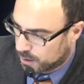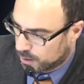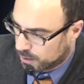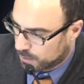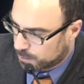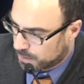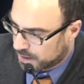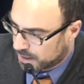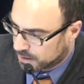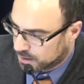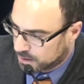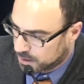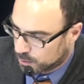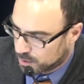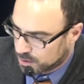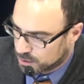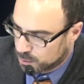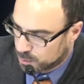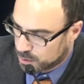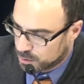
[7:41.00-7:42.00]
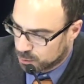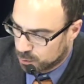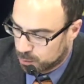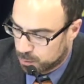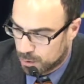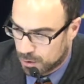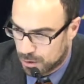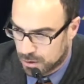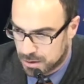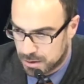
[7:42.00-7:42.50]
parte da questo
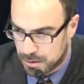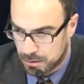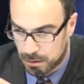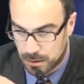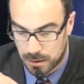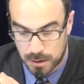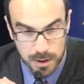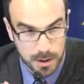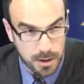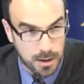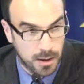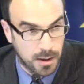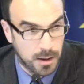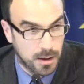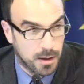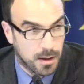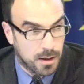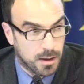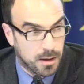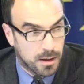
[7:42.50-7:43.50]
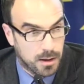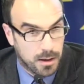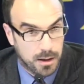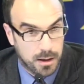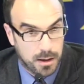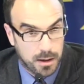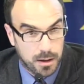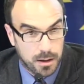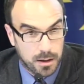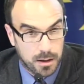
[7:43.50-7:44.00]
presupposto.
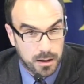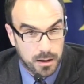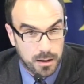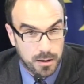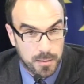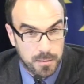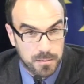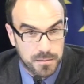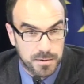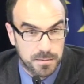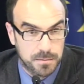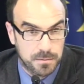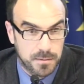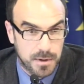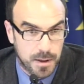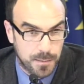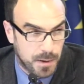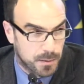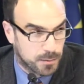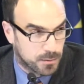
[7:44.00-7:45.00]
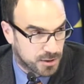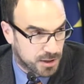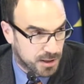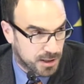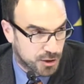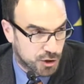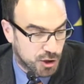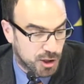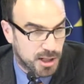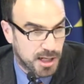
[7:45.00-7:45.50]
Eh, abbiamo, si è
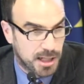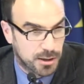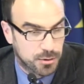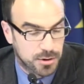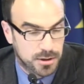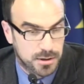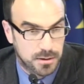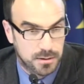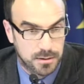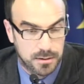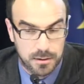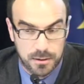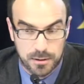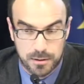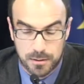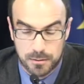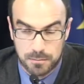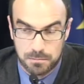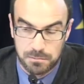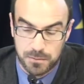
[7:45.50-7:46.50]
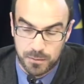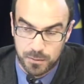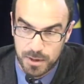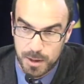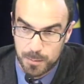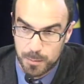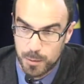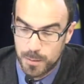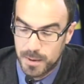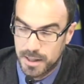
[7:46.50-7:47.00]
accennato oh,
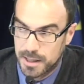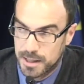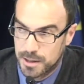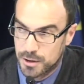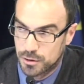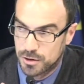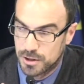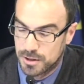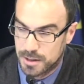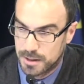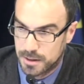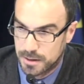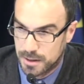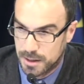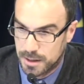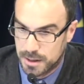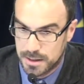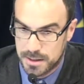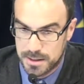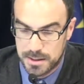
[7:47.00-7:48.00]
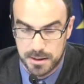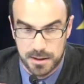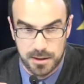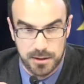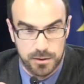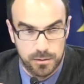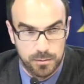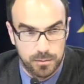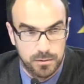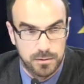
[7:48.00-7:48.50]
nel pomeriggio di
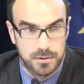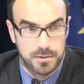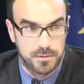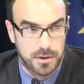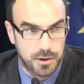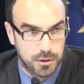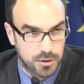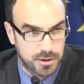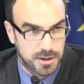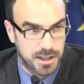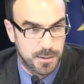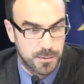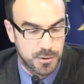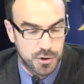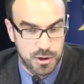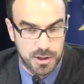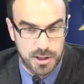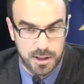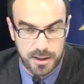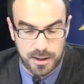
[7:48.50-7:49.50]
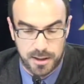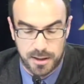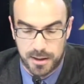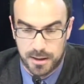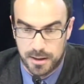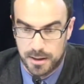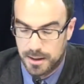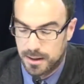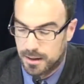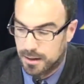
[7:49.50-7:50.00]
tendenze. Ricordiamoci che
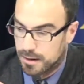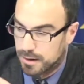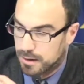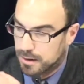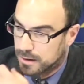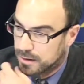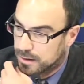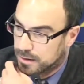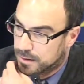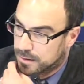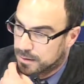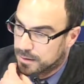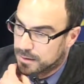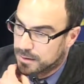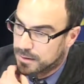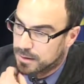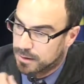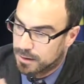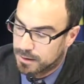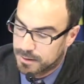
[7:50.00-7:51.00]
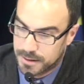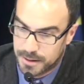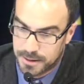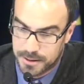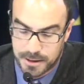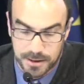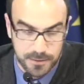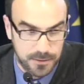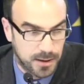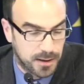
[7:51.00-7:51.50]
la, la
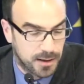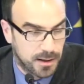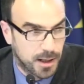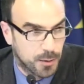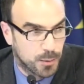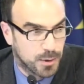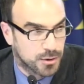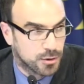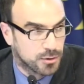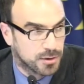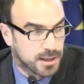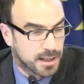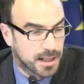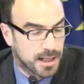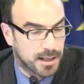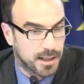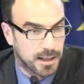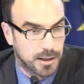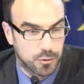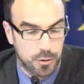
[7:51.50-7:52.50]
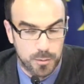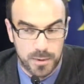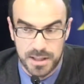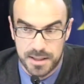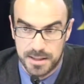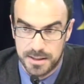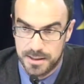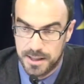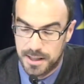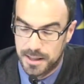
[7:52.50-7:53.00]
direttiva acque sotterranee del
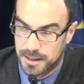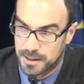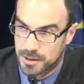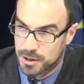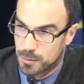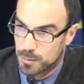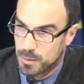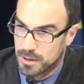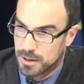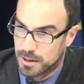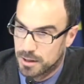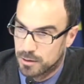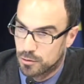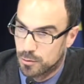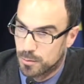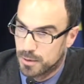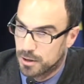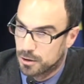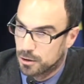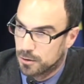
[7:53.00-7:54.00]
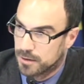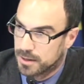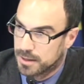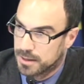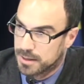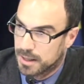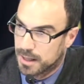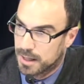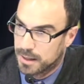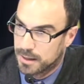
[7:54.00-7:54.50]
2006, recepita nel 2009 in
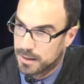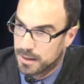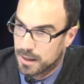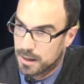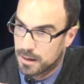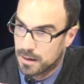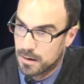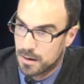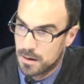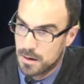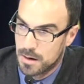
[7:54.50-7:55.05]
Italia,